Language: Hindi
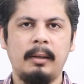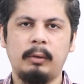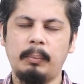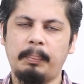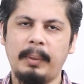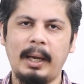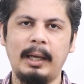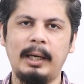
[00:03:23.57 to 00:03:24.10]
तो
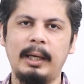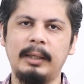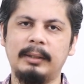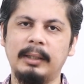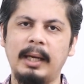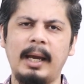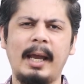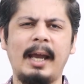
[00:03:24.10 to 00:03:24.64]
पहले
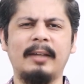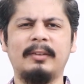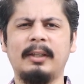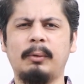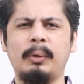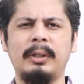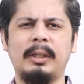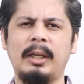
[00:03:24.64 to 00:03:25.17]
इतना ऐसा
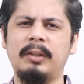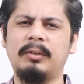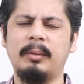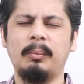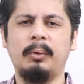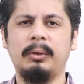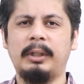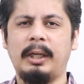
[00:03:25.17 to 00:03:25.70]
कोई केस
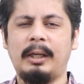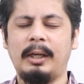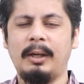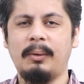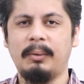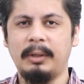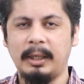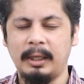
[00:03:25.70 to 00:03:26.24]
हमको देखने
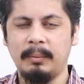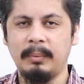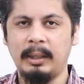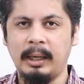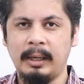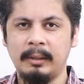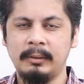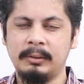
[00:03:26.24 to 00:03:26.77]
को नहीं
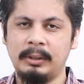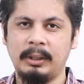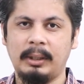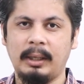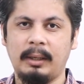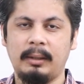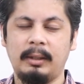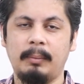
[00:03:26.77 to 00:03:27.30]
मिला
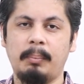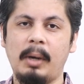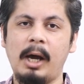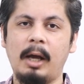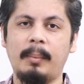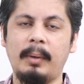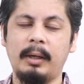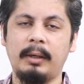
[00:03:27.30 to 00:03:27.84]
ठीक है कि
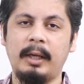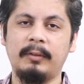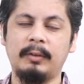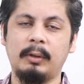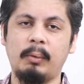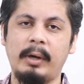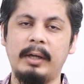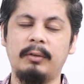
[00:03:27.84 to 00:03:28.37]
बार बार
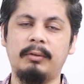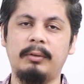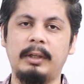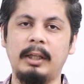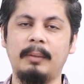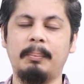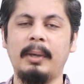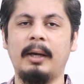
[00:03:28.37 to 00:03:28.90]
ऐसे कॉइन्स
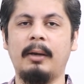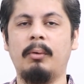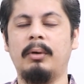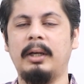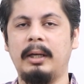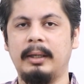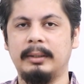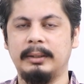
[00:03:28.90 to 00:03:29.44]
डी पैग
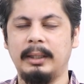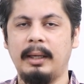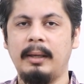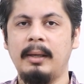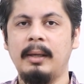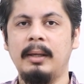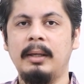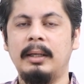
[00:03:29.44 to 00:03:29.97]
होने लग जाएं
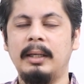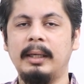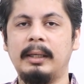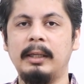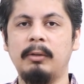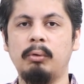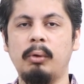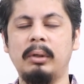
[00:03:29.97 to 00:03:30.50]

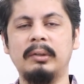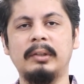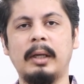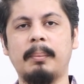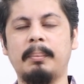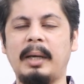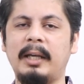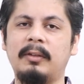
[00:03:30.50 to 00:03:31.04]
लेकिन
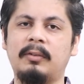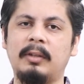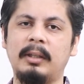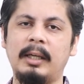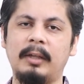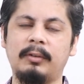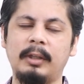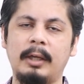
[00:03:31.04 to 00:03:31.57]
2022 से
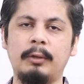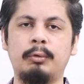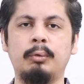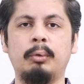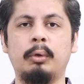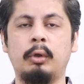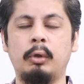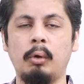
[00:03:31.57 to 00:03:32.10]
ही ऐसा इशू
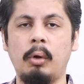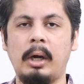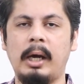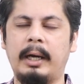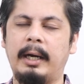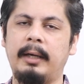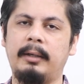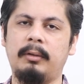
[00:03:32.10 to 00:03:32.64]
क्यों आ
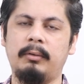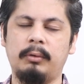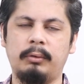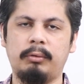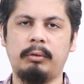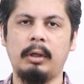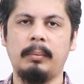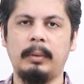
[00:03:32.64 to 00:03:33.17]
रहा है
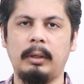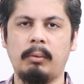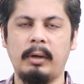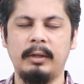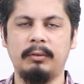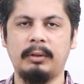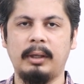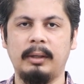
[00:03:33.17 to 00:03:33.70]
स्टेबल
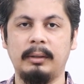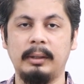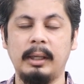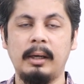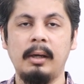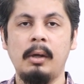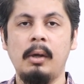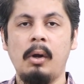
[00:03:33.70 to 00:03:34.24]
कॉइन्स के
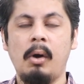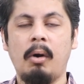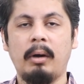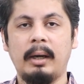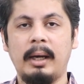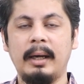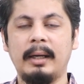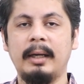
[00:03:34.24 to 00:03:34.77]
अंदर और
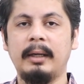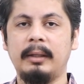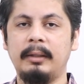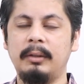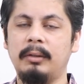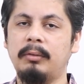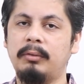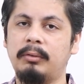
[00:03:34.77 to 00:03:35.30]
अगर
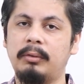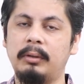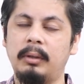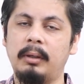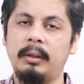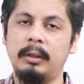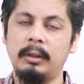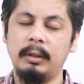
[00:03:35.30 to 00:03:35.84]
इन
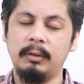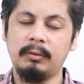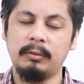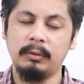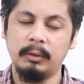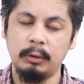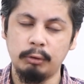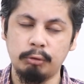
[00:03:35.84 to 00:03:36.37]
इस
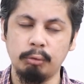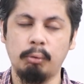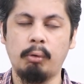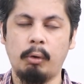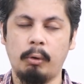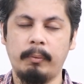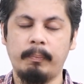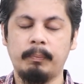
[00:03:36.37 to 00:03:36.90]
इशू
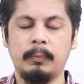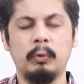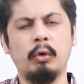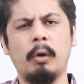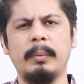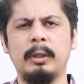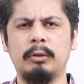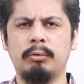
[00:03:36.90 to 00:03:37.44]
को
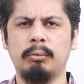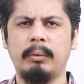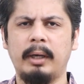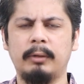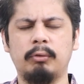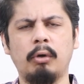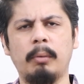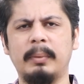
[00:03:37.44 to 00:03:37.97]
जो भी इशू
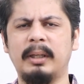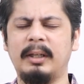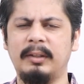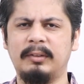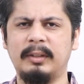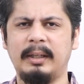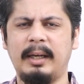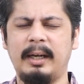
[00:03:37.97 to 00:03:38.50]
है जो भी
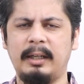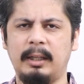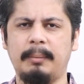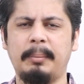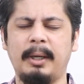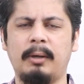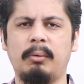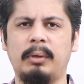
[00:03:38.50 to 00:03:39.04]
रीज़न है डी
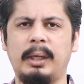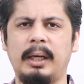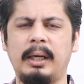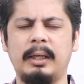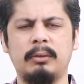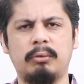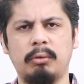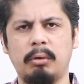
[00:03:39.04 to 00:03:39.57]
पैग होने
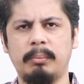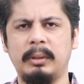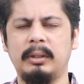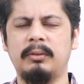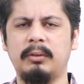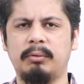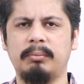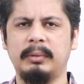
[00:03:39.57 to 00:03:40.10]
का जो भी
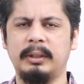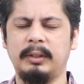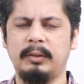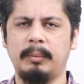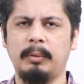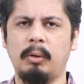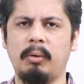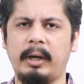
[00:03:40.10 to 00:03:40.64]
जिस वजह
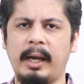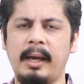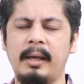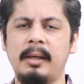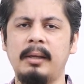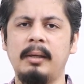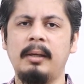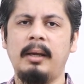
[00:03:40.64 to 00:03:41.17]
से भी हो रहा
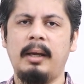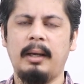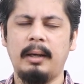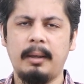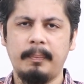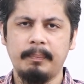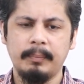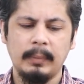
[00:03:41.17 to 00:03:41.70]
है है
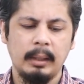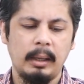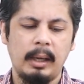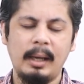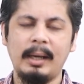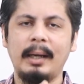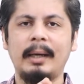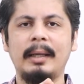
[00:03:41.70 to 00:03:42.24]
ना
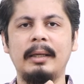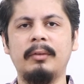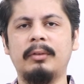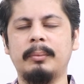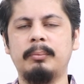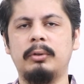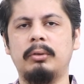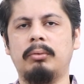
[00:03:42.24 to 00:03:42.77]
अगर इन
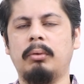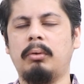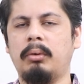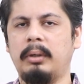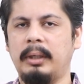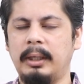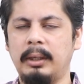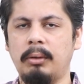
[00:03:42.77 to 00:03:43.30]
सब चीज़ों को
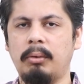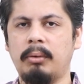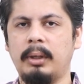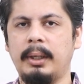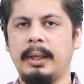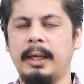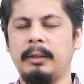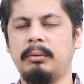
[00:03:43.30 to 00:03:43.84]
नहीं
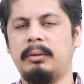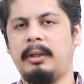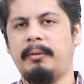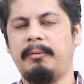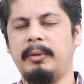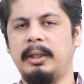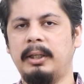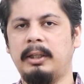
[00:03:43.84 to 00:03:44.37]
रोका गया तो
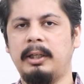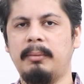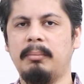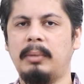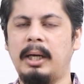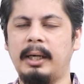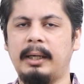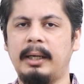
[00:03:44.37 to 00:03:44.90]
डेफिनेटली
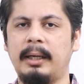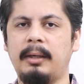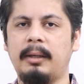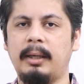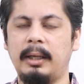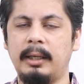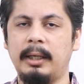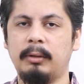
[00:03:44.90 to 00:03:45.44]
मार्केट
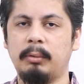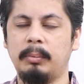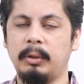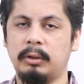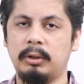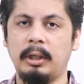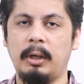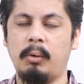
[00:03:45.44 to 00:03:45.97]
के लिए तो भी
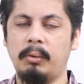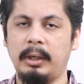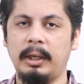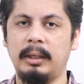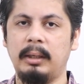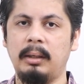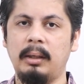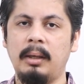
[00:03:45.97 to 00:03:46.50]
अच्छा होंगे
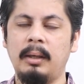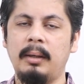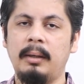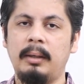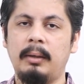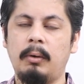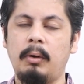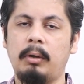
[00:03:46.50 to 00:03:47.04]
नहीं
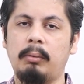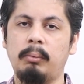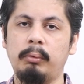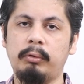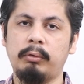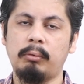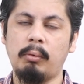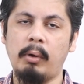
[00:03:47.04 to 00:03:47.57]
और
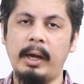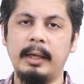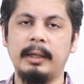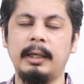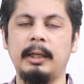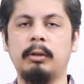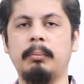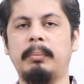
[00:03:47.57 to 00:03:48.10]
उस कॉइन
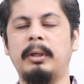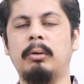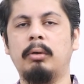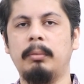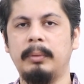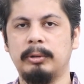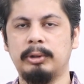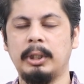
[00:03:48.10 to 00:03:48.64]
के लिए तो
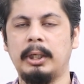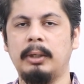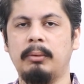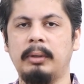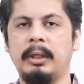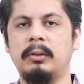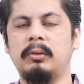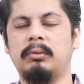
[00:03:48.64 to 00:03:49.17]
बिल्कुल भी अच्छा नहीं
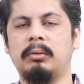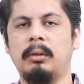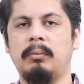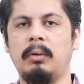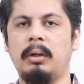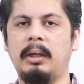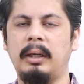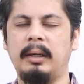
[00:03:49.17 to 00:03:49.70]
होंगे जिससे
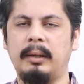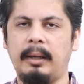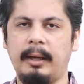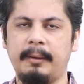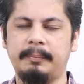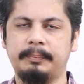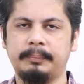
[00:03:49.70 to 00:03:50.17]
वो लिंक्ड है